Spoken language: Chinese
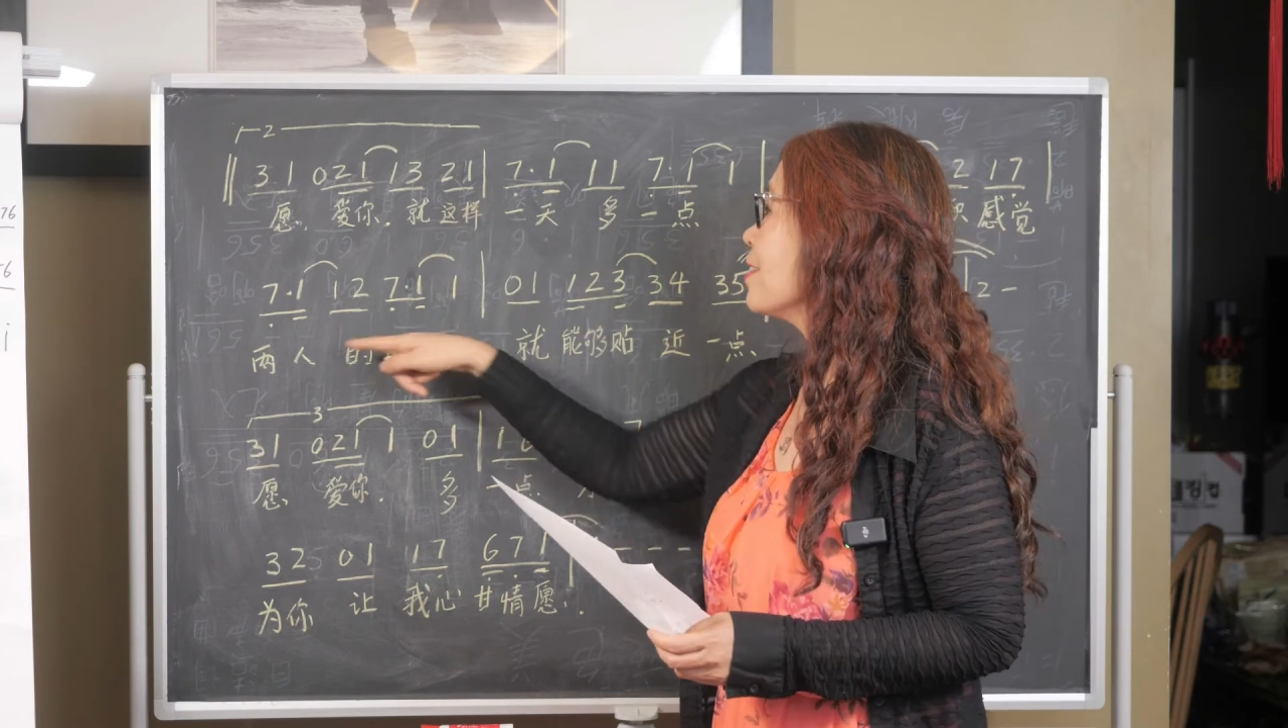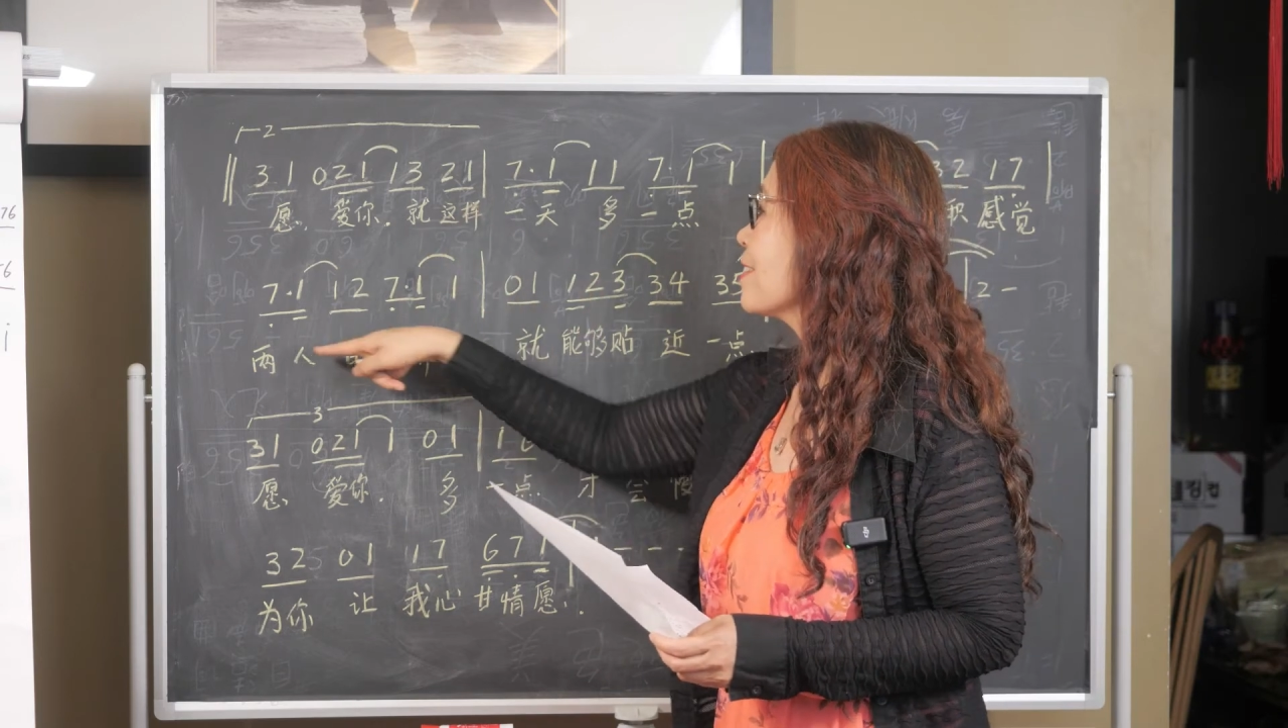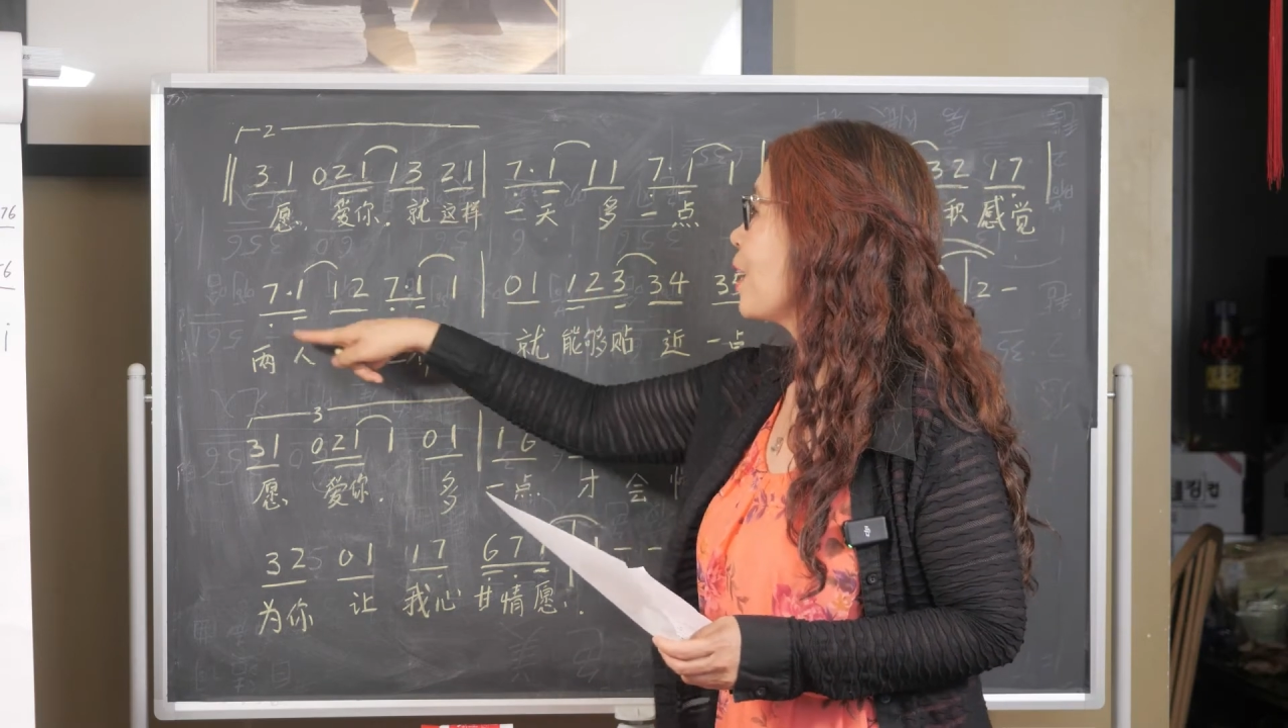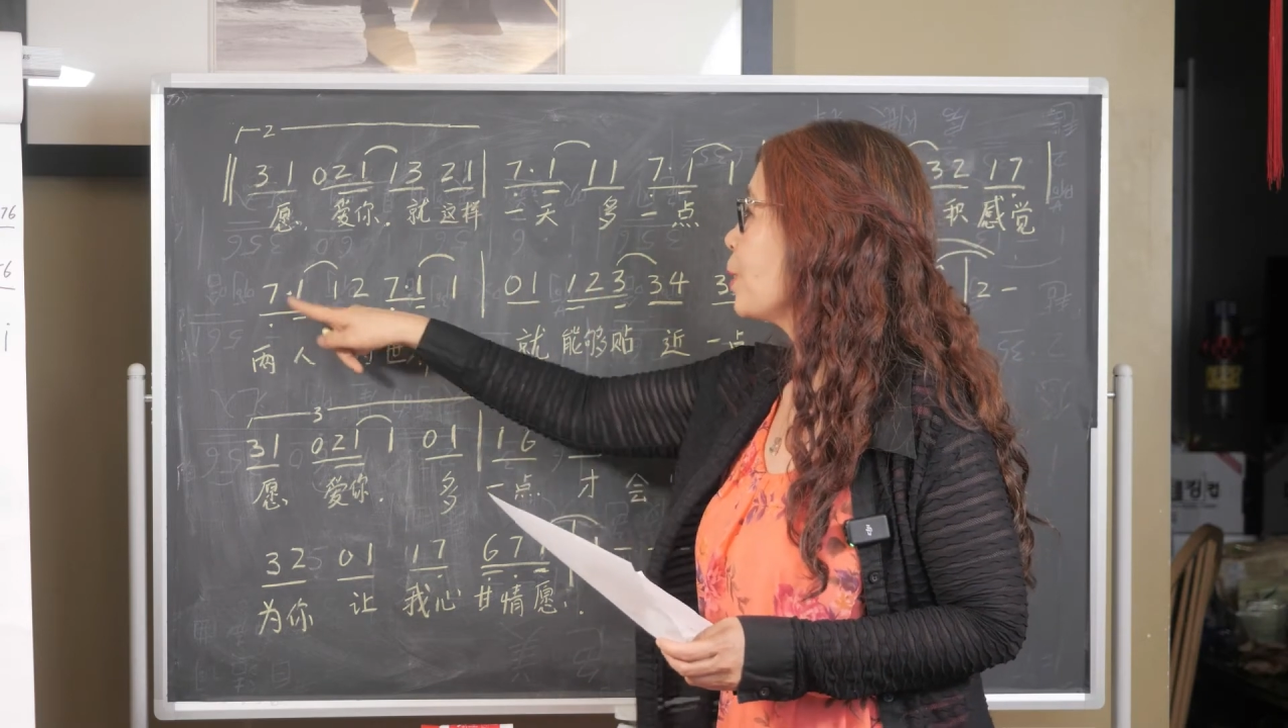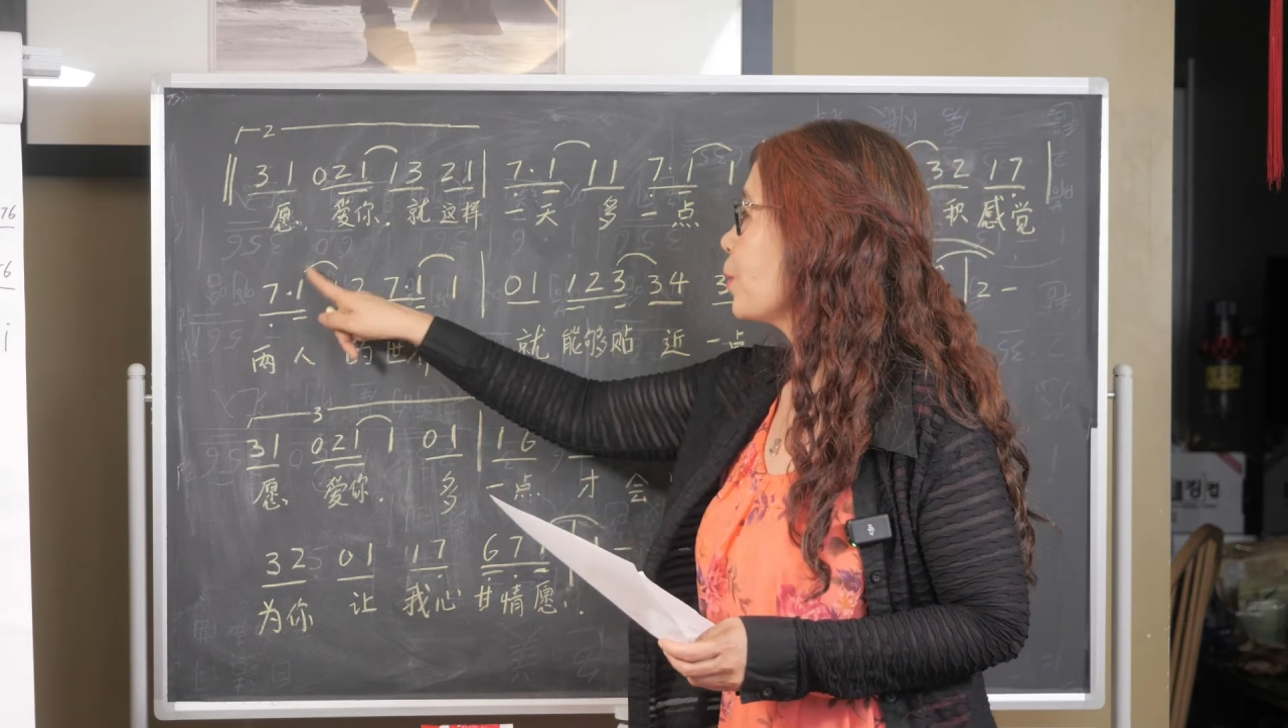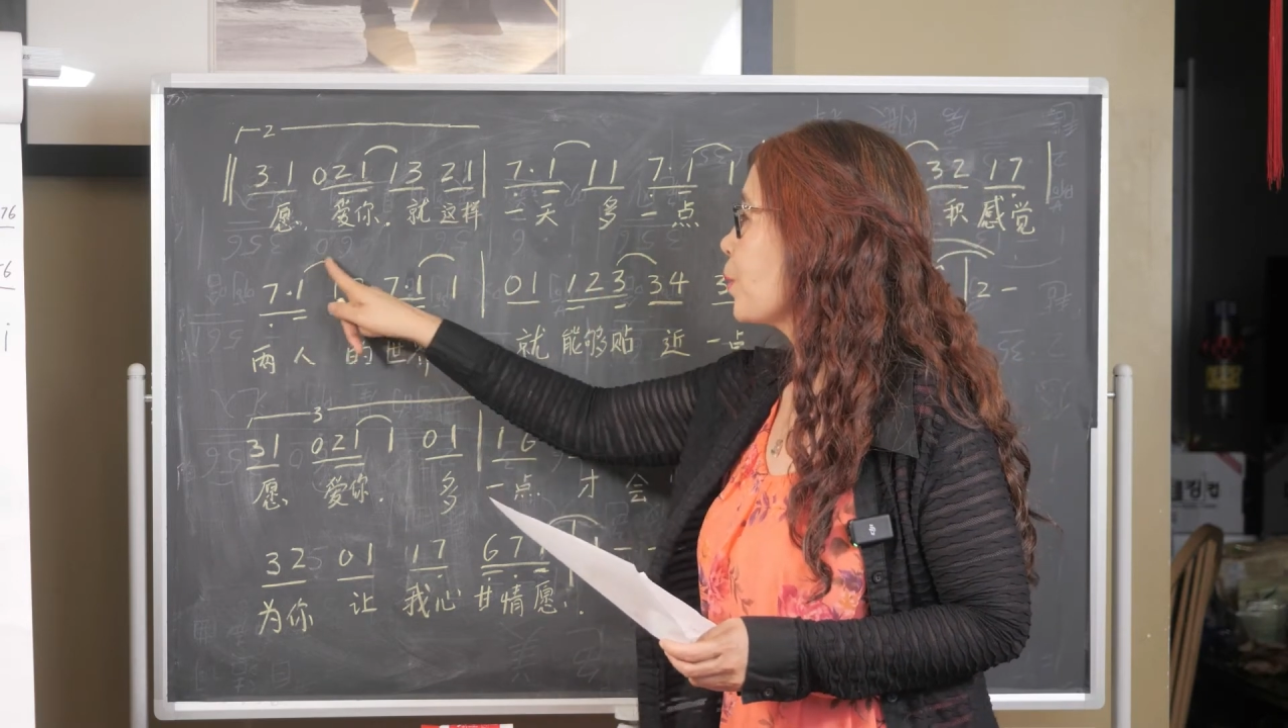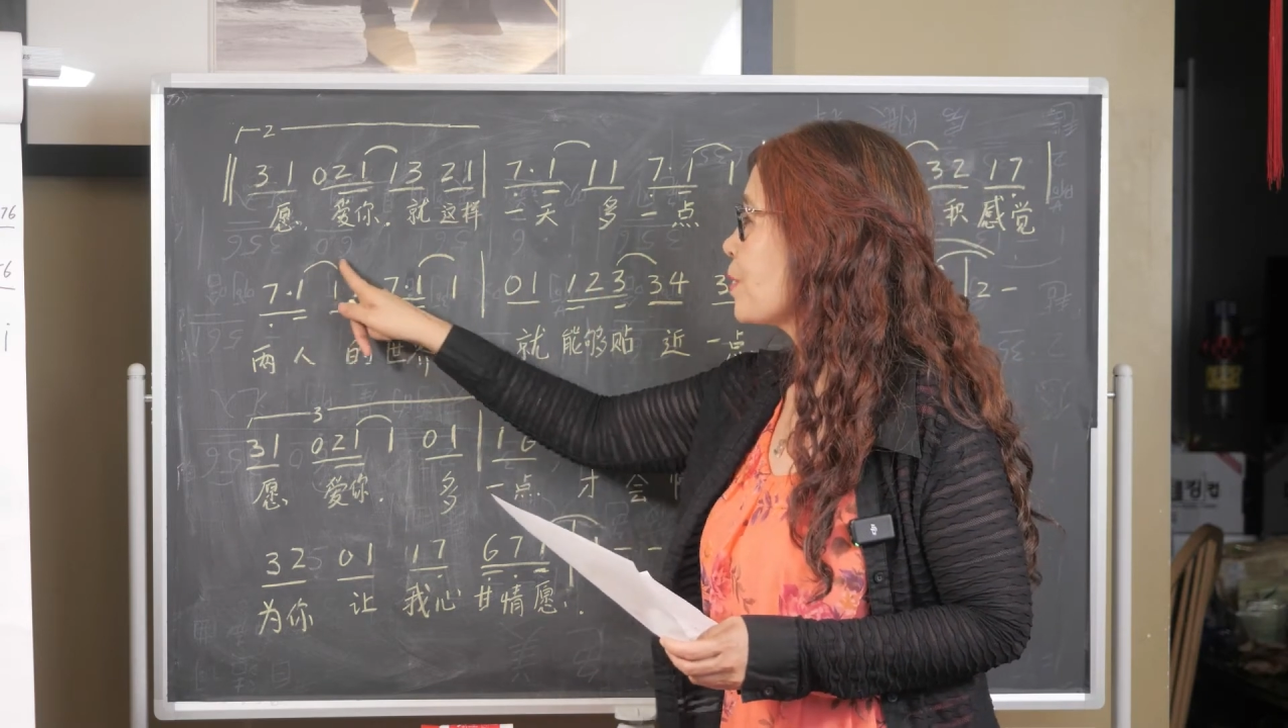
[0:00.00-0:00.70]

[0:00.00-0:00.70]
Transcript: 经常都